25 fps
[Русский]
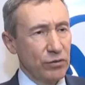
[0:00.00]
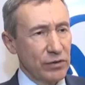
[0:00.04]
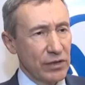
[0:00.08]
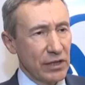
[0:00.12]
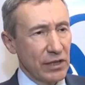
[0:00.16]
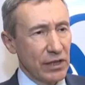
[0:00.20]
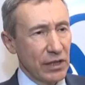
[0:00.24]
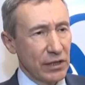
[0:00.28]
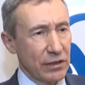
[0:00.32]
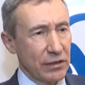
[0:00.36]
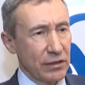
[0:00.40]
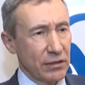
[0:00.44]

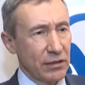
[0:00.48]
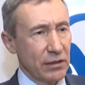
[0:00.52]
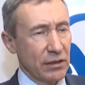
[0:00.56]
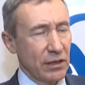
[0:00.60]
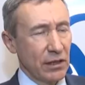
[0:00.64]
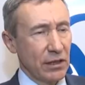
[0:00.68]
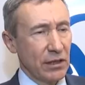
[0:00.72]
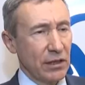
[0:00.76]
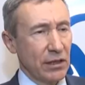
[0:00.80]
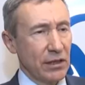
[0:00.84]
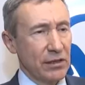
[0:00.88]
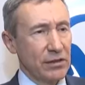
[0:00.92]
взгляд
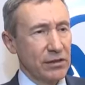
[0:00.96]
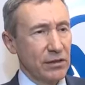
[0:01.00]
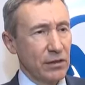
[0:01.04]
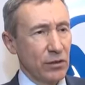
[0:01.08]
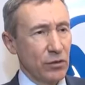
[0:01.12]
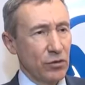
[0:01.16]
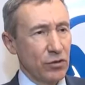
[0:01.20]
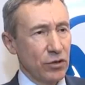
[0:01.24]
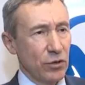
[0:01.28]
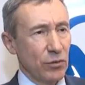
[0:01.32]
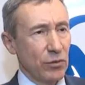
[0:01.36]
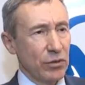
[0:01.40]
на
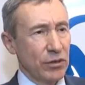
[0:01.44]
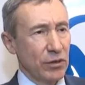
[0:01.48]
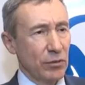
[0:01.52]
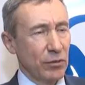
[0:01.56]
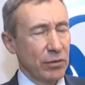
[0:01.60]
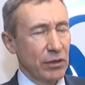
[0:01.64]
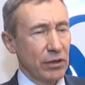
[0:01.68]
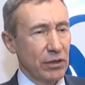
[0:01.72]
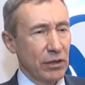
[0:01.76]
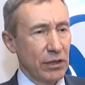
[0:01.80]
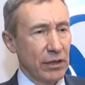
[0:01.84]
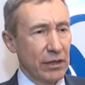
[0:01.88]
Россию, чем это
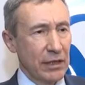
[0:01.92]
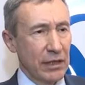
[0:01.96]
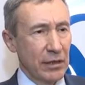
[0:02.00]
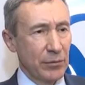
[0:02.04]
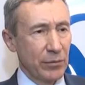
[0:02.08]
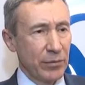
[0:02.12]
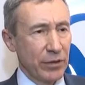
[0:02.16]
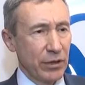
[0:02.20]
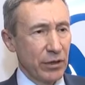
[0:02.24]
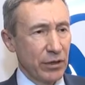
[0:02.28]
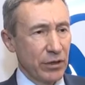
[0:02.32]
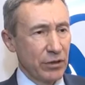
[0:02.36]
было
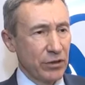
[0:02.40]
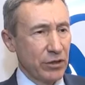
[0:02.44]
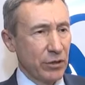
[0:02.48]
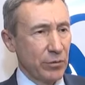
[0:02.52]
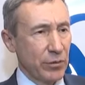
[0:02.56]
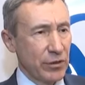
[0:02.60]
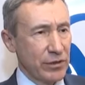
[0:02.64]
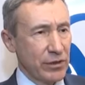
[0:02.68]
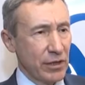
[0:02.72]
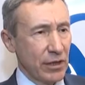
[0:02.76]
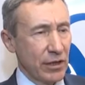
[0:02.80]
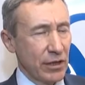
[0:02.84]
при
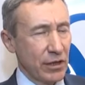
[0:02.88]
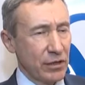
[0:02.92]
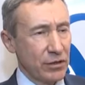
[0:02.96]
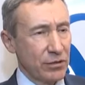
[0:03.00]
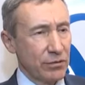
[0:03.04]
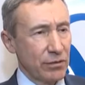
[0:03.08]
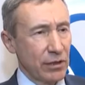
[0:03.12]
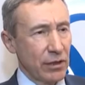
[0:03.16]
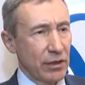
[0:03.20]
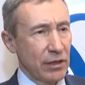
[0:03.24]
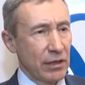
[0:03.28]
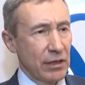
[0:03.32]
режиме
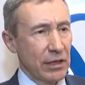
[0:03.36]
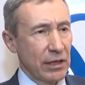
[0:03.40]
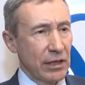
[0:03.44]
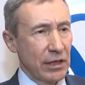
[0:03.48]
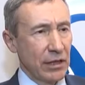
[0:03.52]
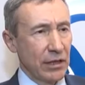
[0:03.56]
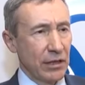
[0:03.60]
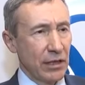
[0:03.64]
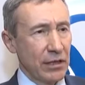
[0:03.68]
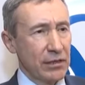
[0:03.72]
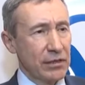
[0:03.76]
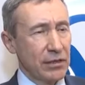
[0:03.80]
Саакашвили.
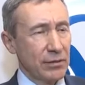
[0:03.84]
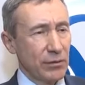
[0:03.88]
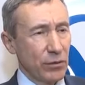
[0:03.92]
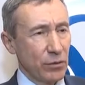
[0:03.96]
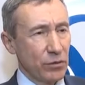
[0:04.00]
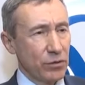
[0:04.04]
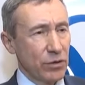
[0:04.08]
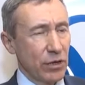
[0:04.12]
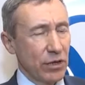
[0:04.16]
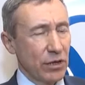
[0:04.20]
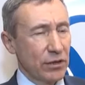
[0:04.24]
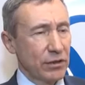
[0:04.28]
Я с ними
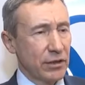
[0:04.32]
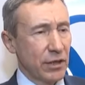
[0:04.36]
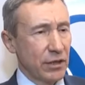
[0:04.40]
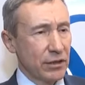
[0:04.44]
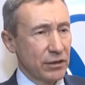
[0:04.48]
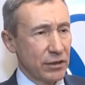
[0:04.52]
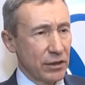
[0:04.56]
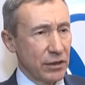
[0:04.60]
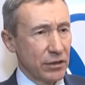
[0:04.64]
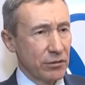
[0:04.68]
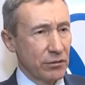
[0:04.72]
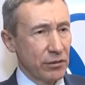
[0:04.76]
уже
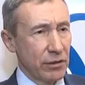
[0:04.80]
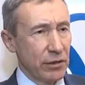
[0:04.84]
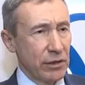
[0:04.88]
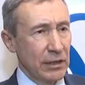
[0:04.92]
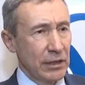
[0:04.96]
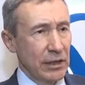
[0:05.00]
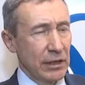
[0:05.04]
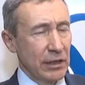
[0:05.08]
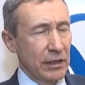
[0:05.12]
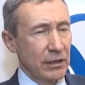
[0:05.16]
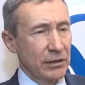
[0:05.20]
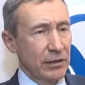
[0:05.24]
контактировал
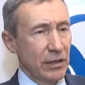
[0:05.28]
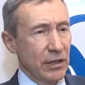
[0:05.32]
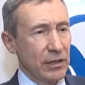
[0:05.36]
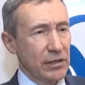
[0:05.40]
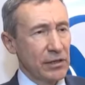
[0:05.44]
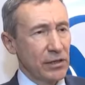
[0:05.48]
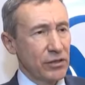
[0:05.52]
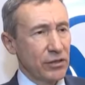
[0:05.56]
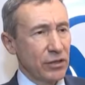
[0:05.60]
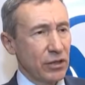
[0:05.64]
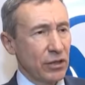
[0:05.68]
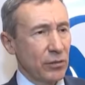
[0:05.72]
на
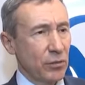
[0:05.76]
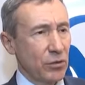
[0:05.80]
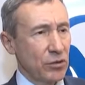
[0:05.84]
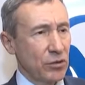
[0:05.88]
различных